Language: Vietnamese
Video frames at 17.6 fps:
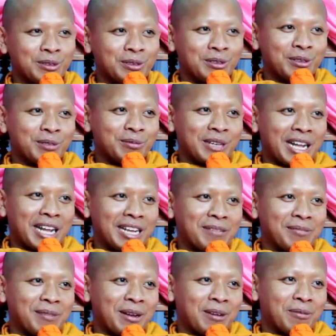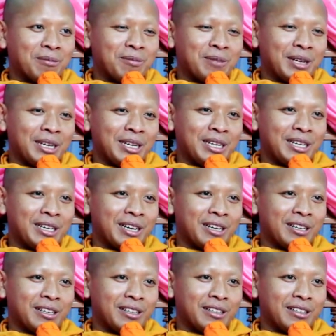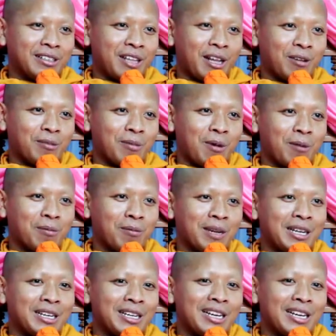sùng đai mỏng bấy cật tàu mỏng bay